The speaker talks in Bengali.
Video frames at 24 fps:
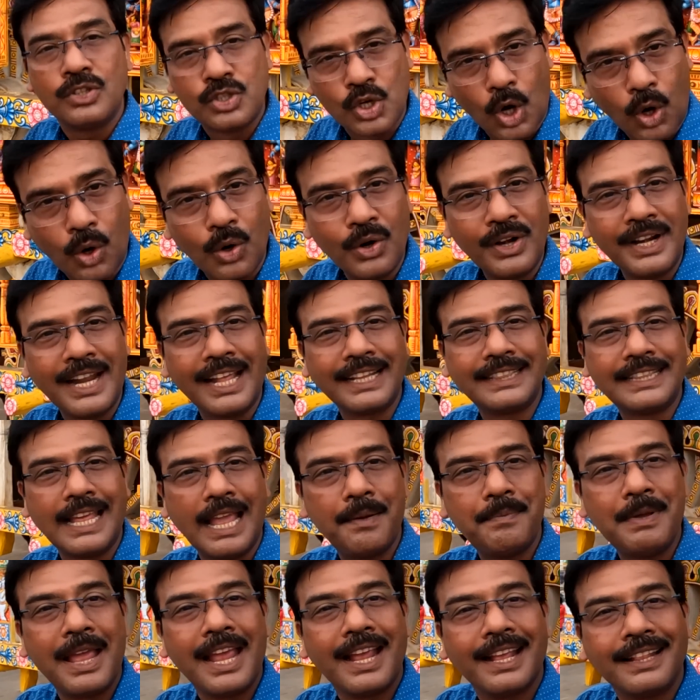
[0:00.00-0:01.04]
জগন্নাথ
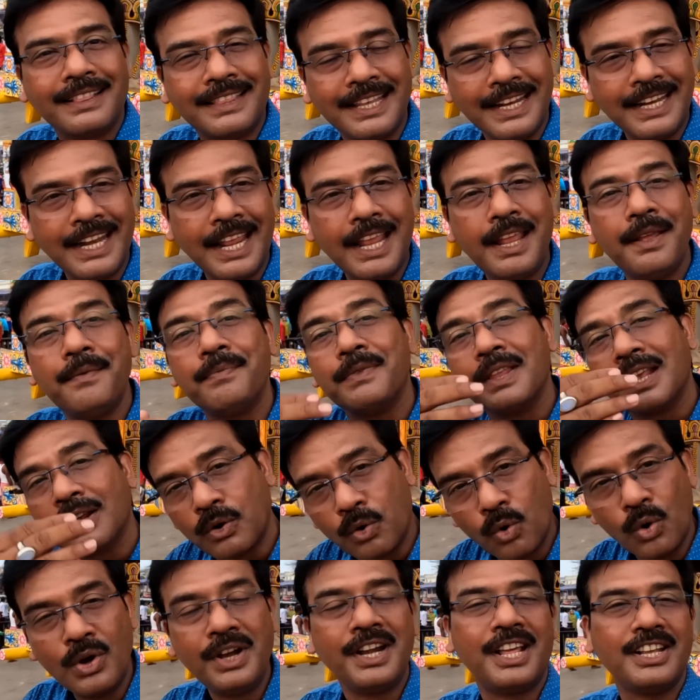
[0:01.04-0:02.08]
দেব তিনি
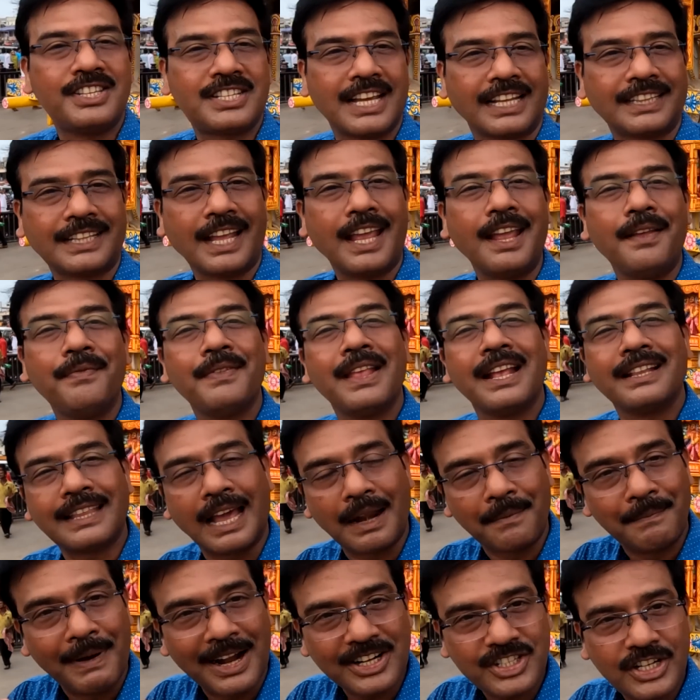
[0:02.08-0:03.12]
গুন্ডিচাতে
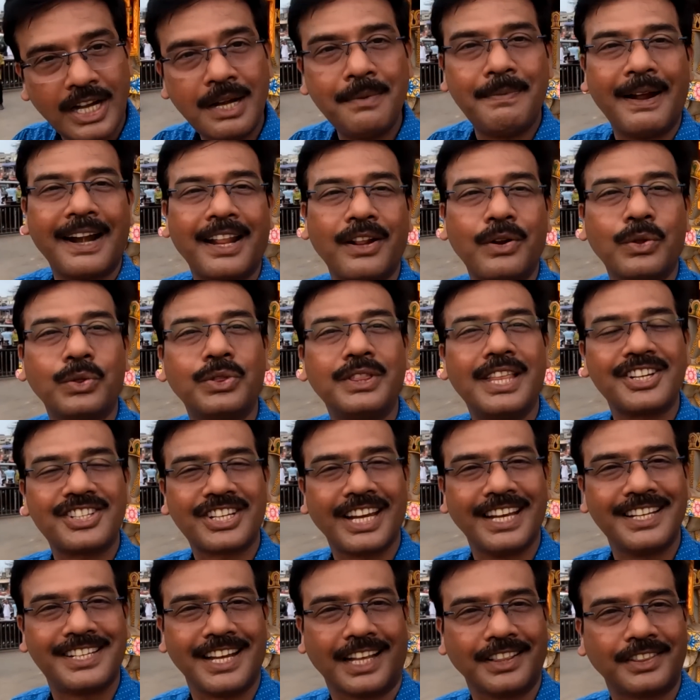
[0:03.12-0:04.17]
তার মাসির বাড়ির
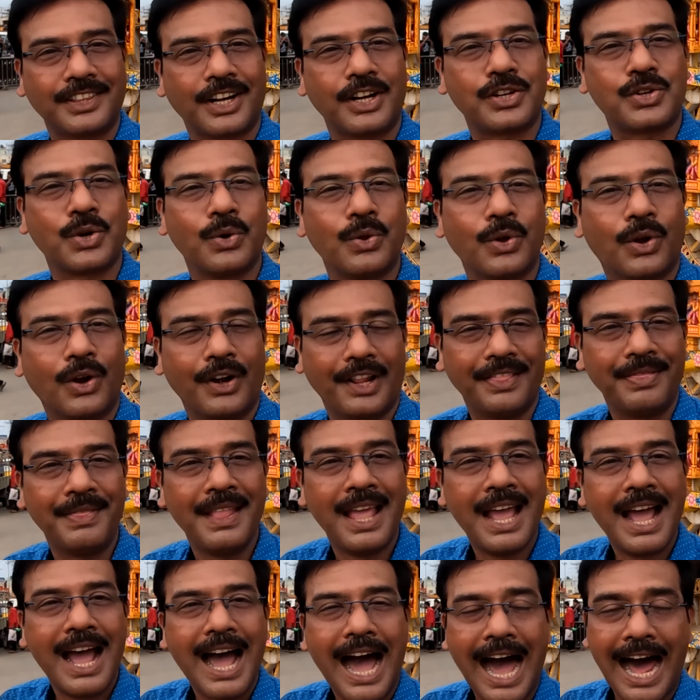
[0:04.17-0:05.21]
উদ্দেশ্যে যাত্রা শুরু করেন
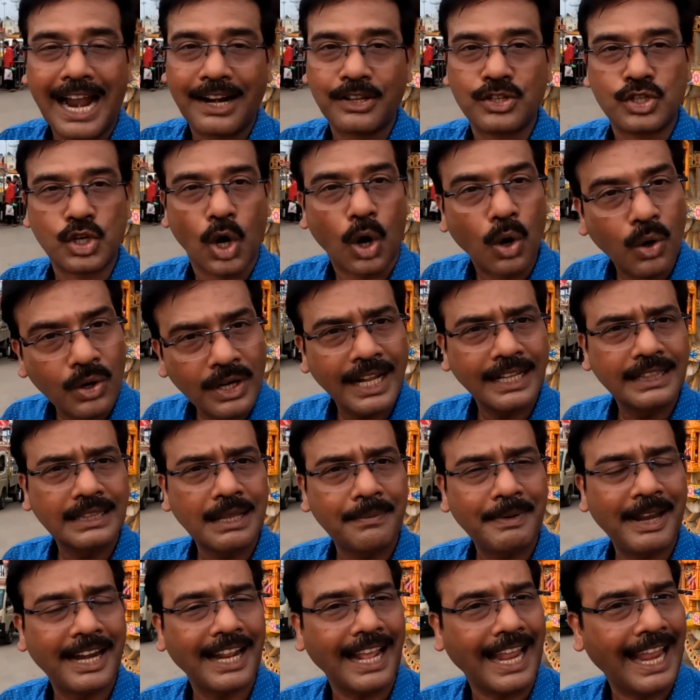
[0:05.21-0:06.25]
আর জগন্নাথ
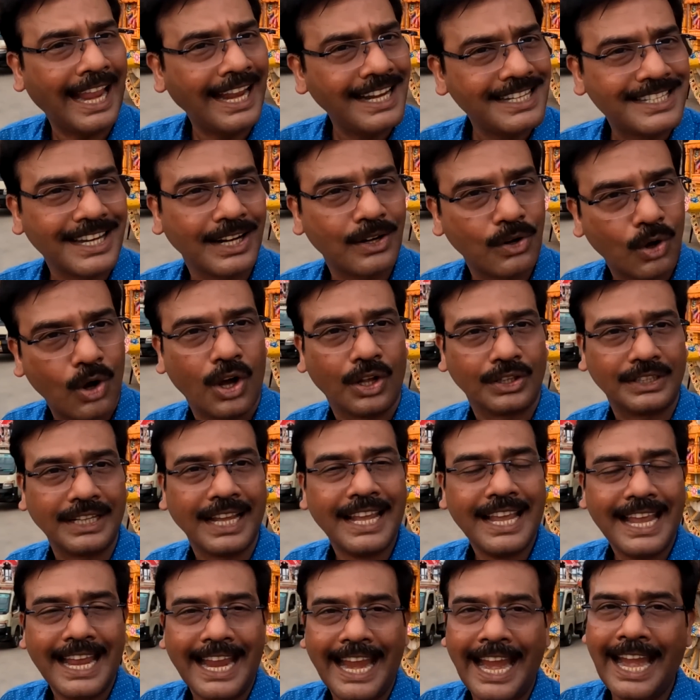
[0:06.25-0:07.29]
দেবের এই যে রথ
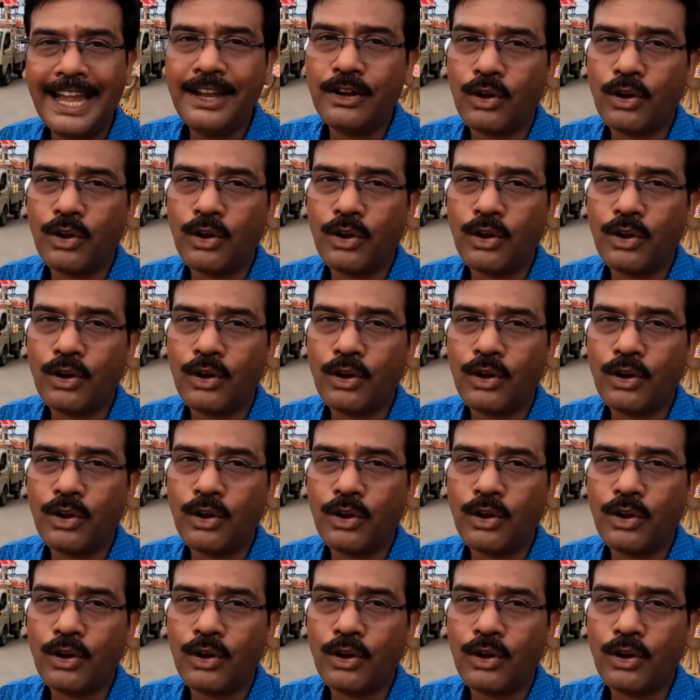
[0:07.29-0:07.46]
এই